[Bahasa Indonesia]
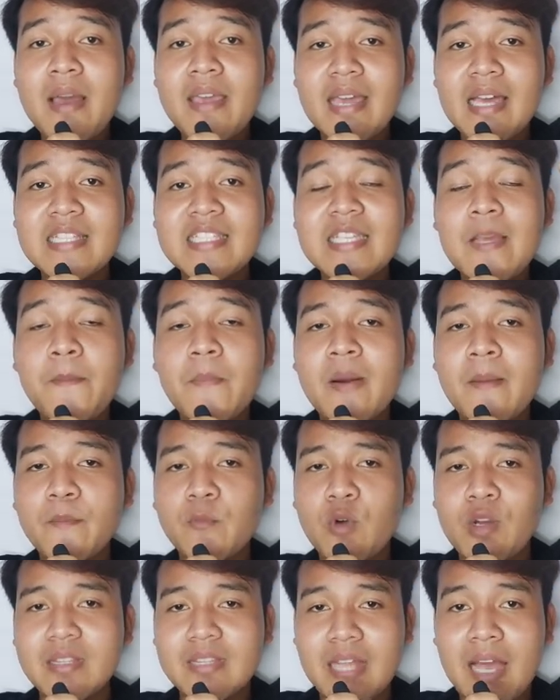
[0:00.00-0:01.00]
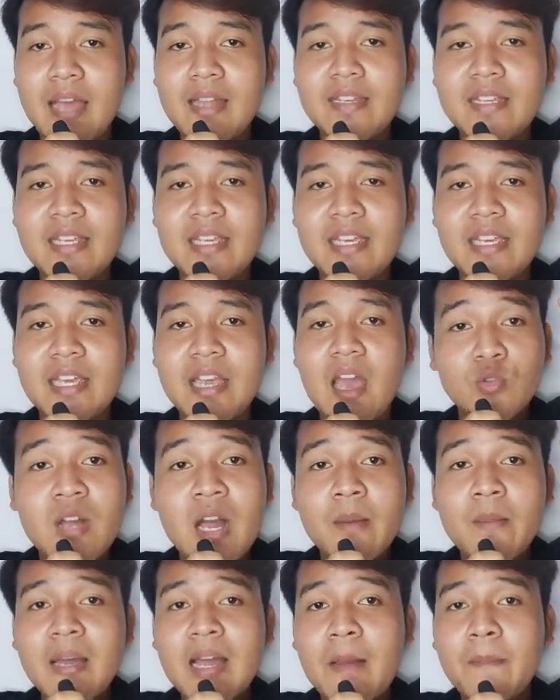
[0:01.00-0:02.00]
mayat si perempuan tadi.
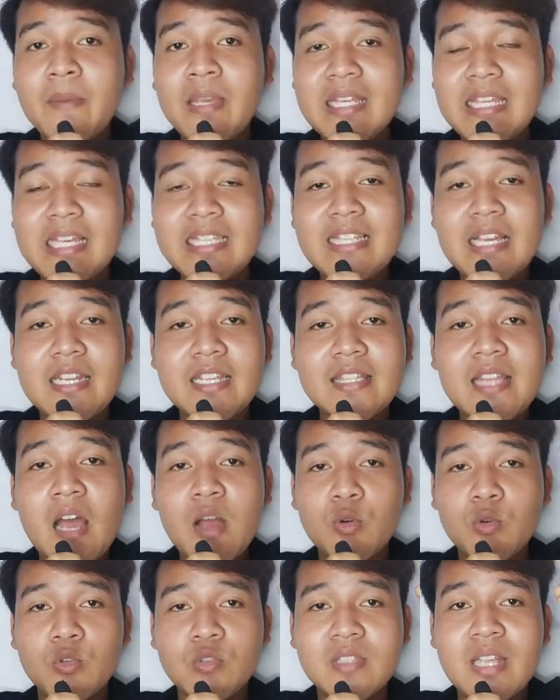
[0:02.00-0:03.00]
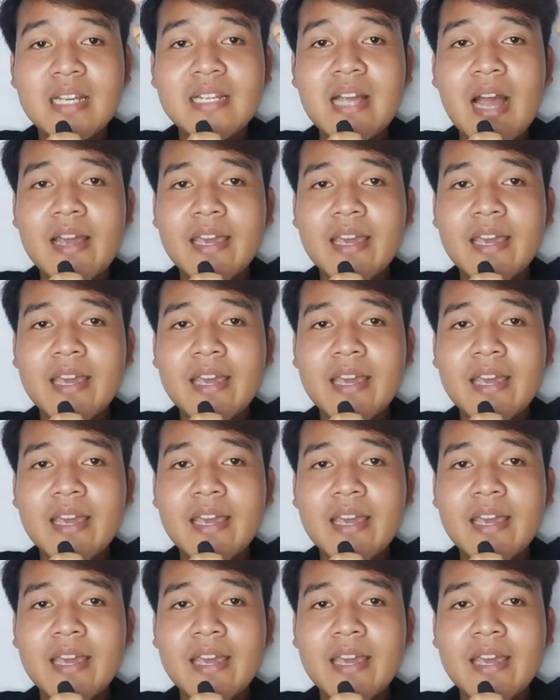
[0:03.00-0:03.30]
Tukang make up ini jadi takut dan